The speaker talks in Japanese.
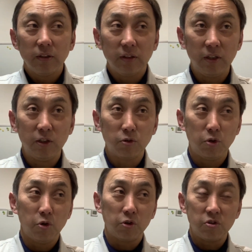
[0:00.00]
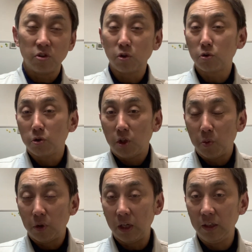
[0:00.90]
ね、それをですねちょっとで
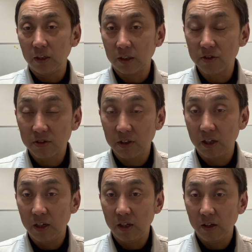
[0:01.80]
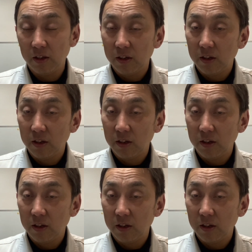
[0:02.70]
も何か助け